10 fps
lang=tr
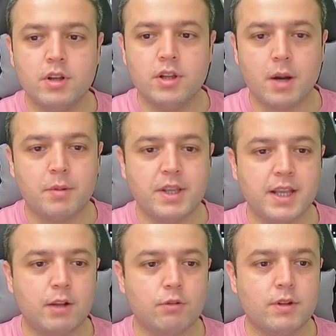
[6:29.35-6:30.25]
Ama genel
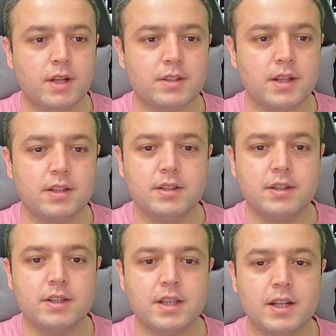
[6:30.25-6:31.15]
olaraktan e,
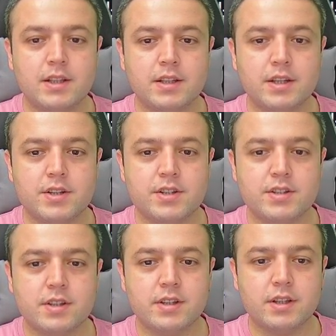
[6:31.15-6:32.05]
genel
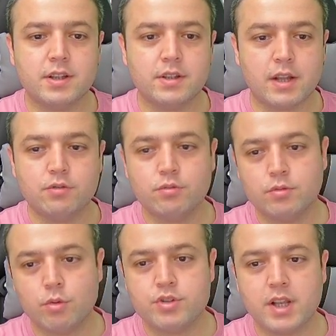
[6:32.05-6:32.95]
derecesi e, yani
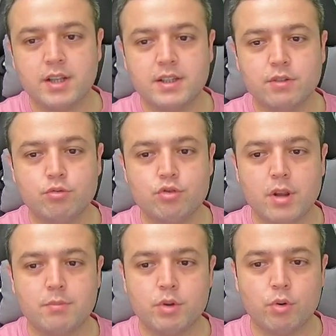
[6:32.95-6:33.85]
özellikleri
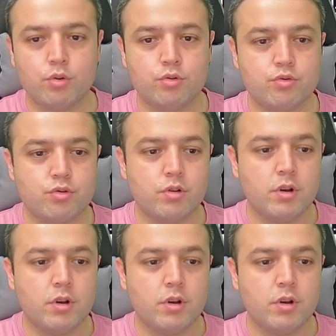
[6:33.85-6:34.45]
düşen bir oyuncu